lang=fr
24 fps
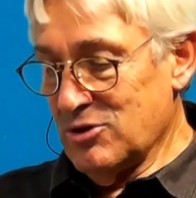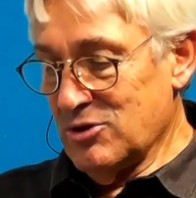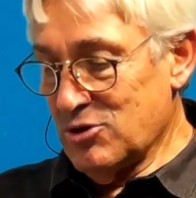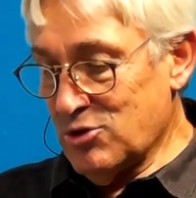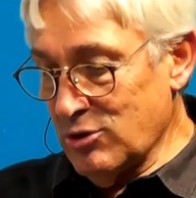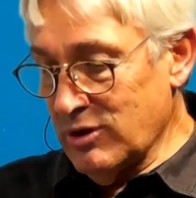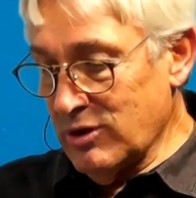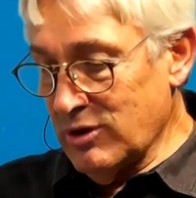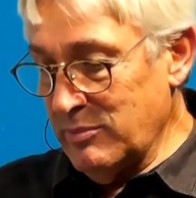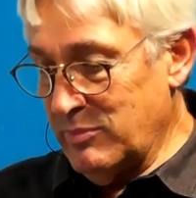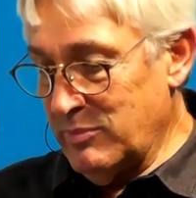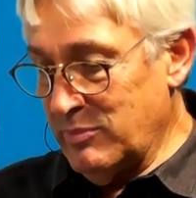
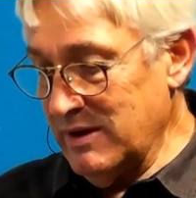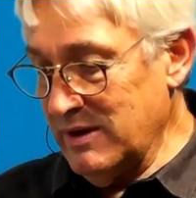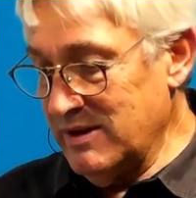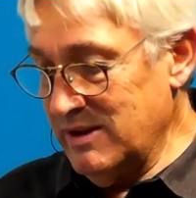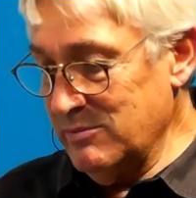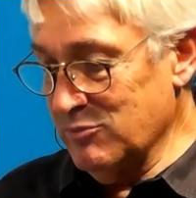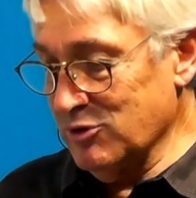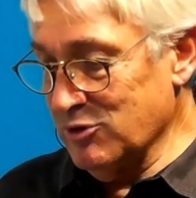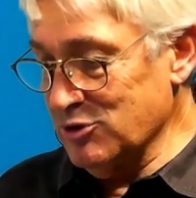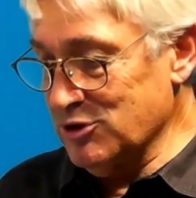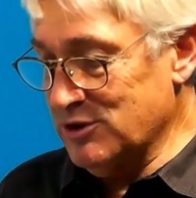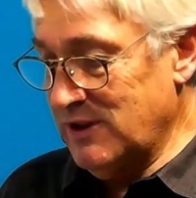Je rappelle
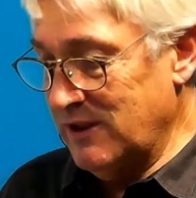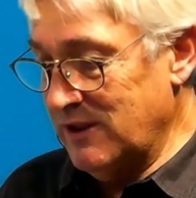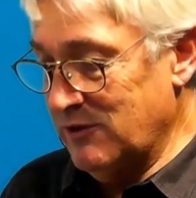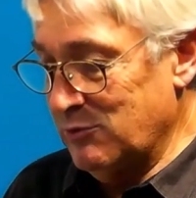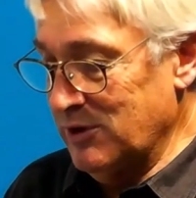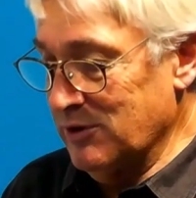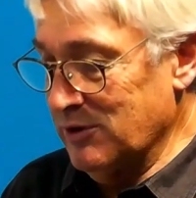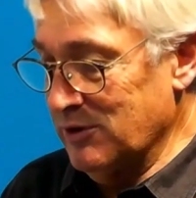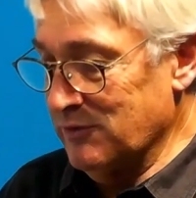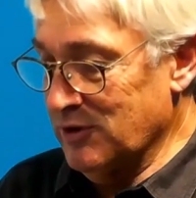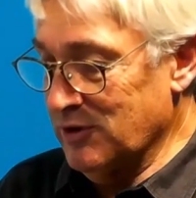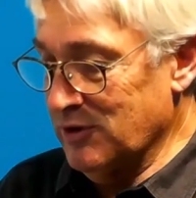dimanche
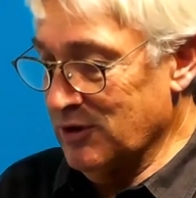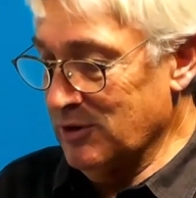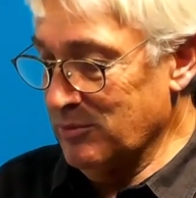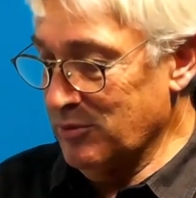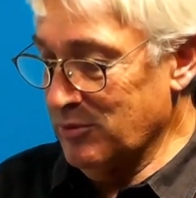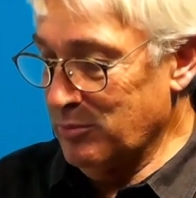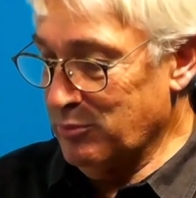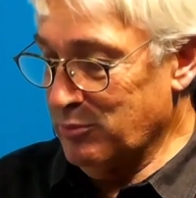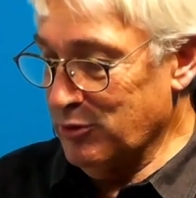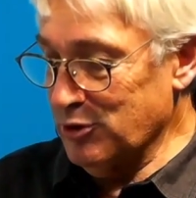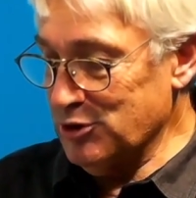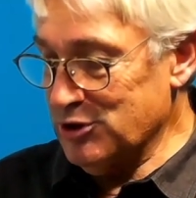18
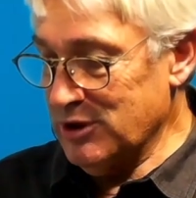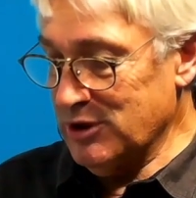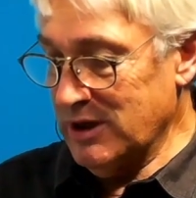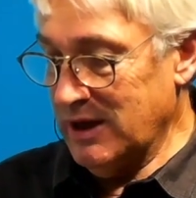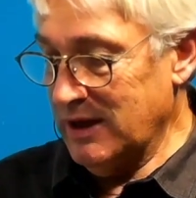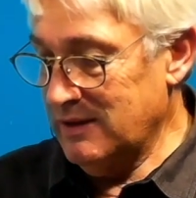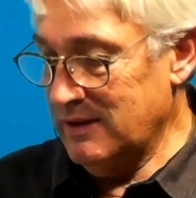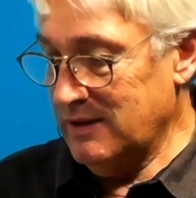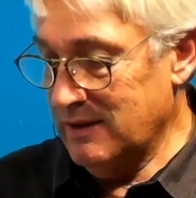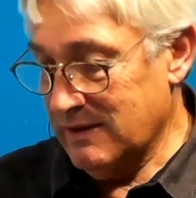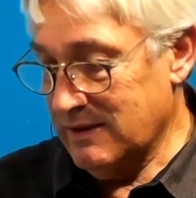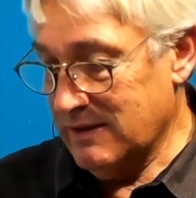novembre prochain
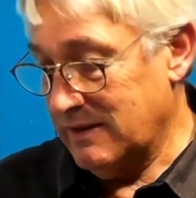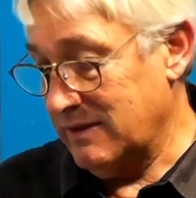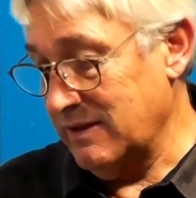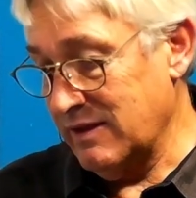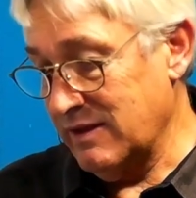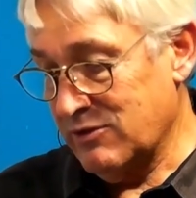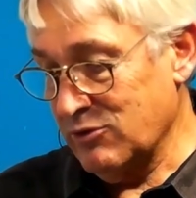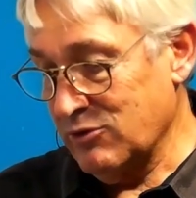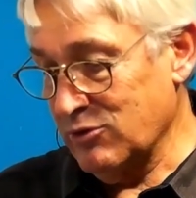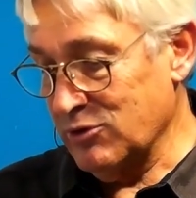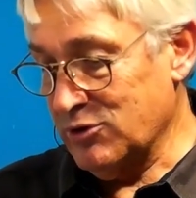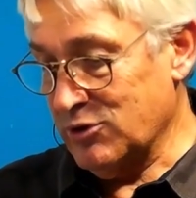à
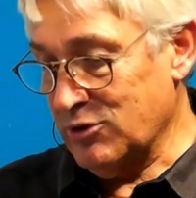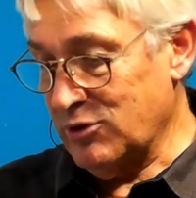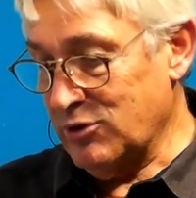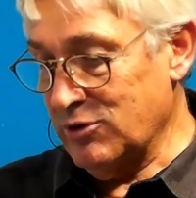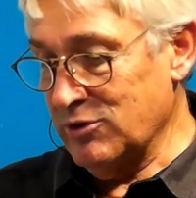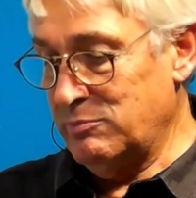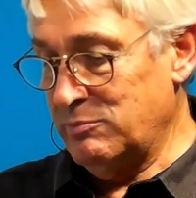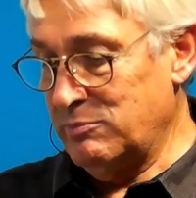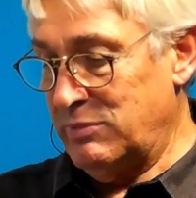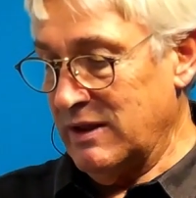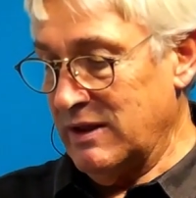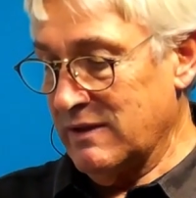
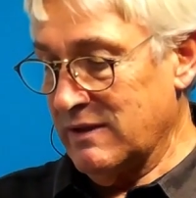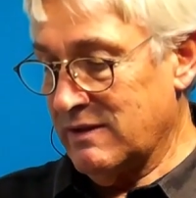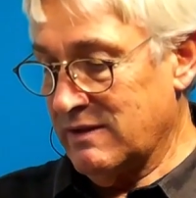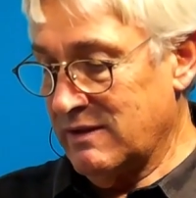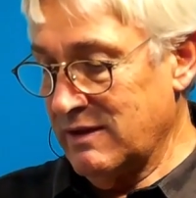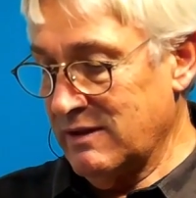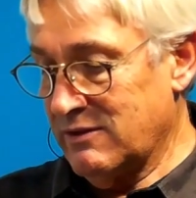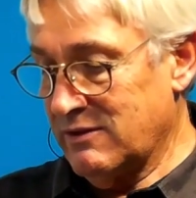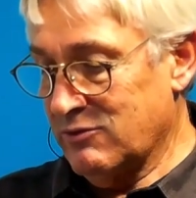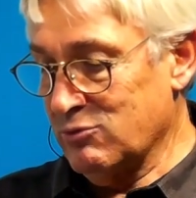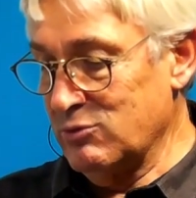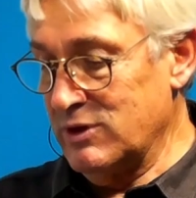16h30,
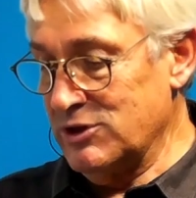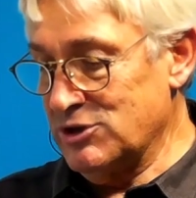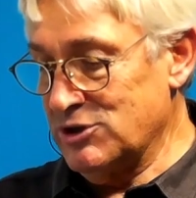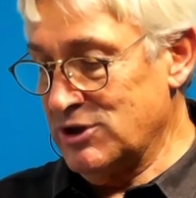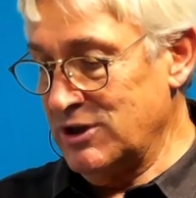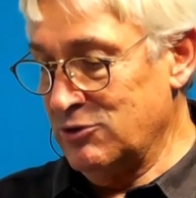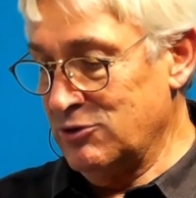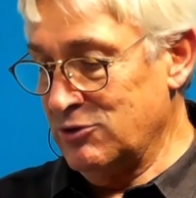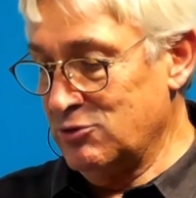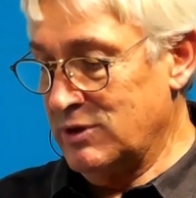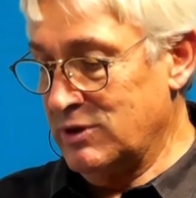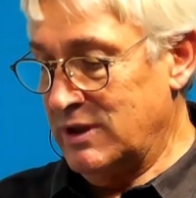placé sous
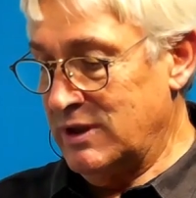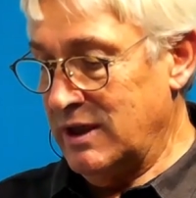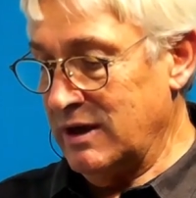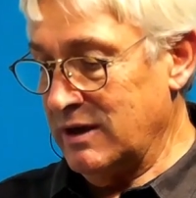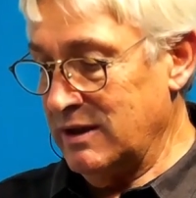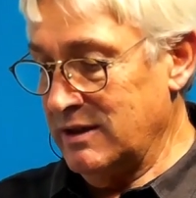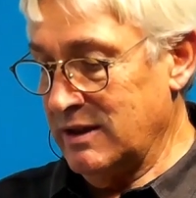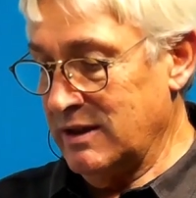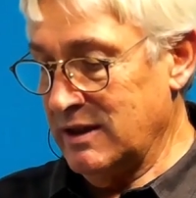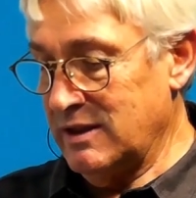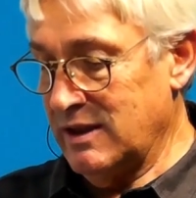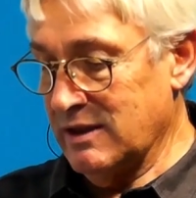l'égide du
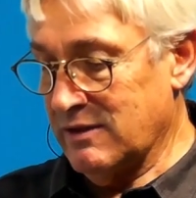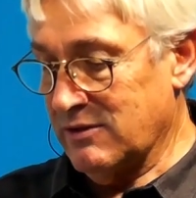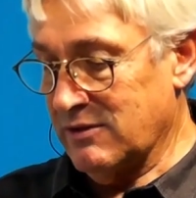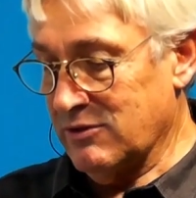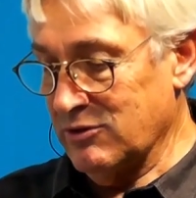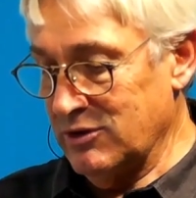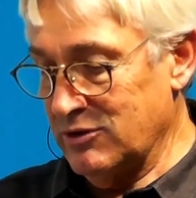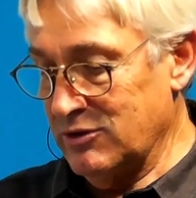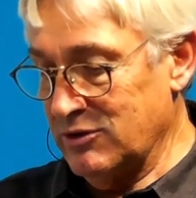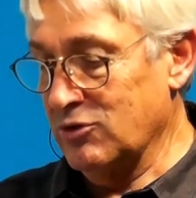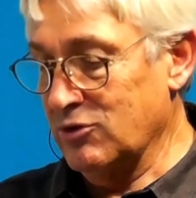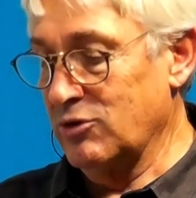Keren
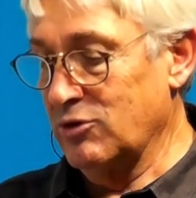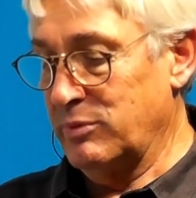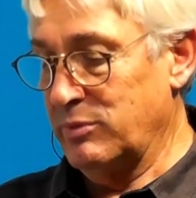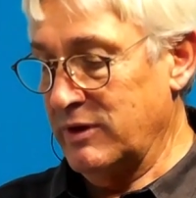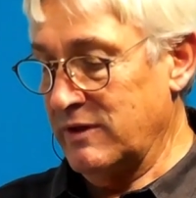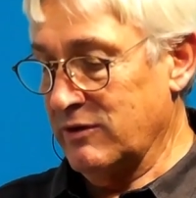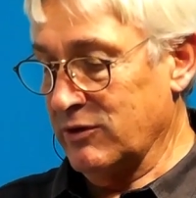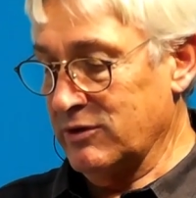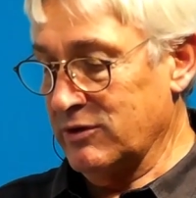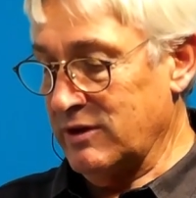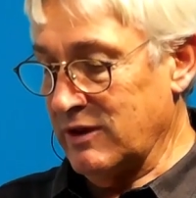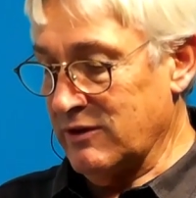Ayesod,
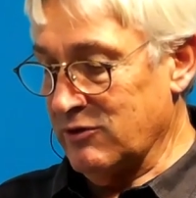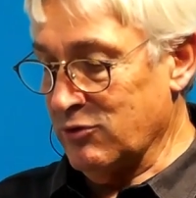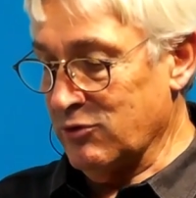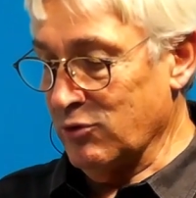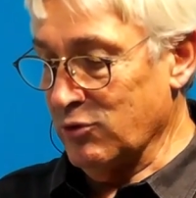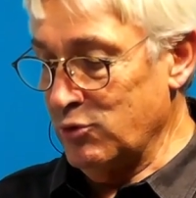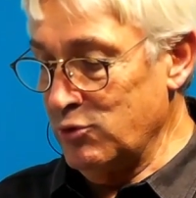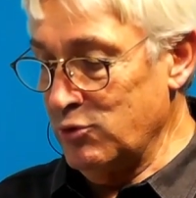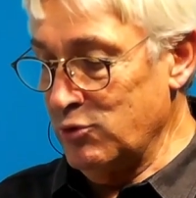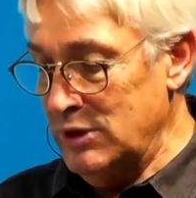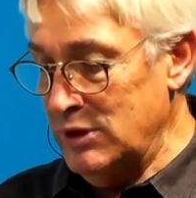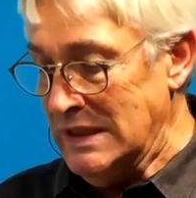
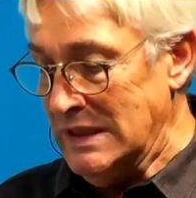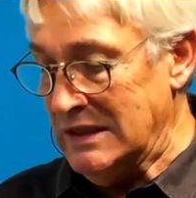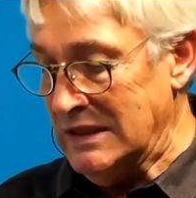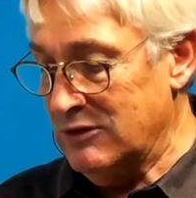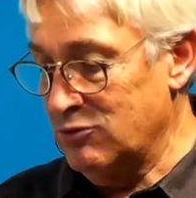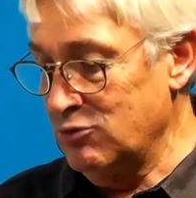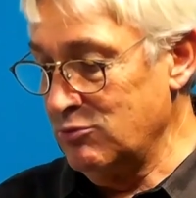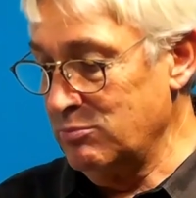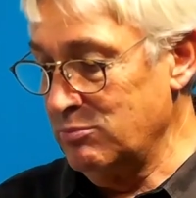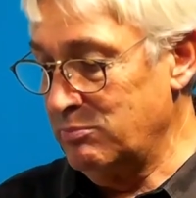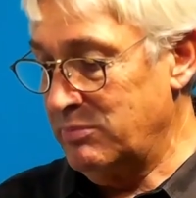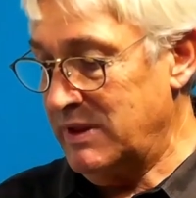représentation unique
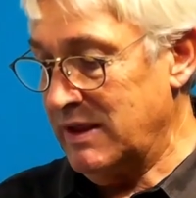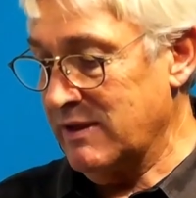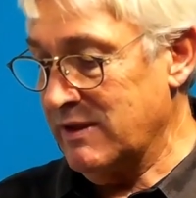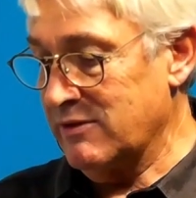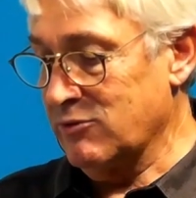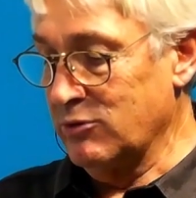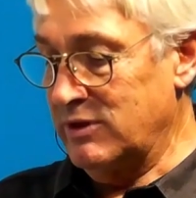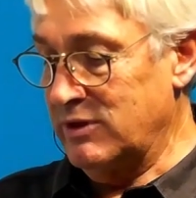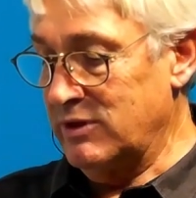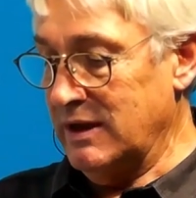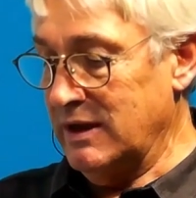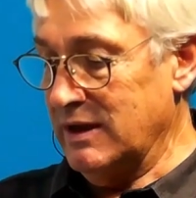d'une
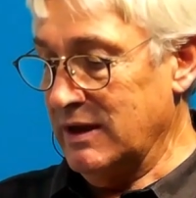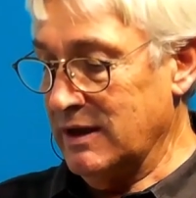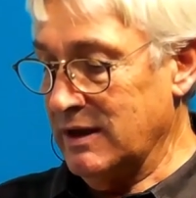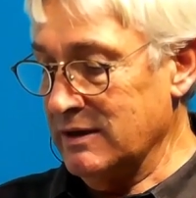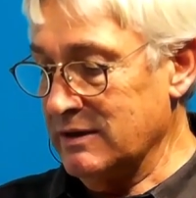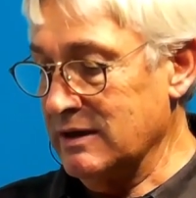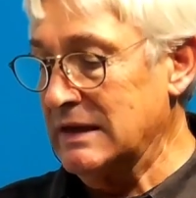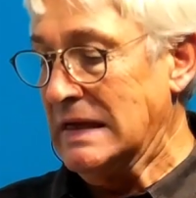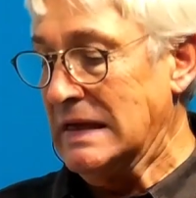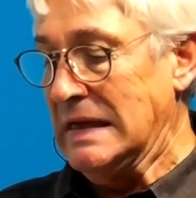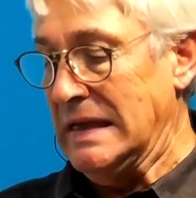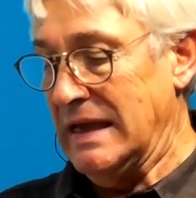pièce de
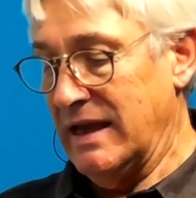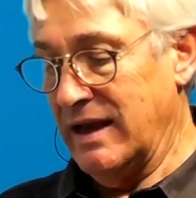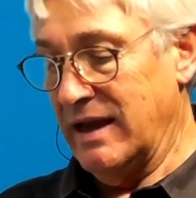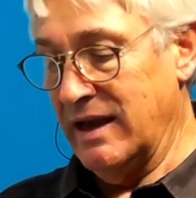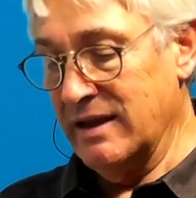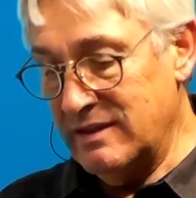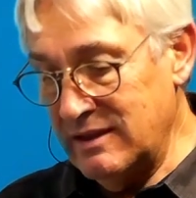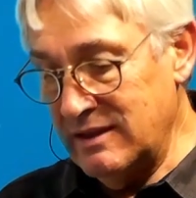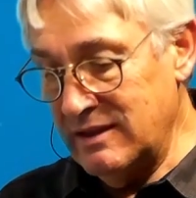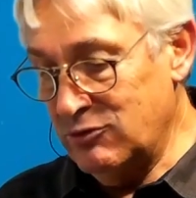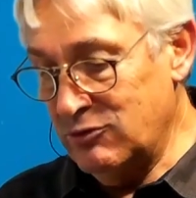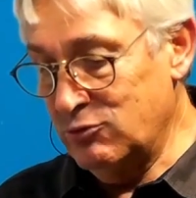théâtre
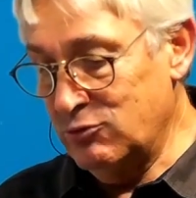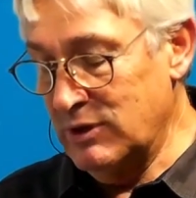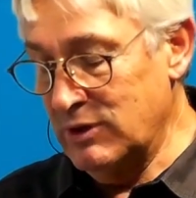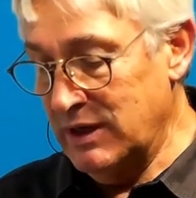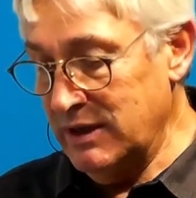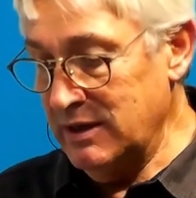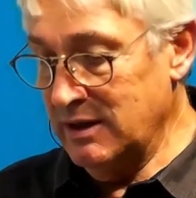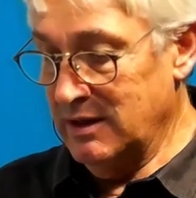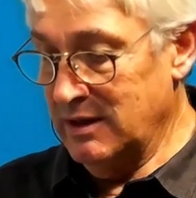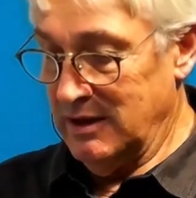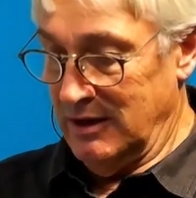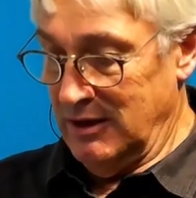
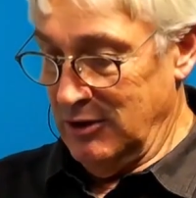intitulée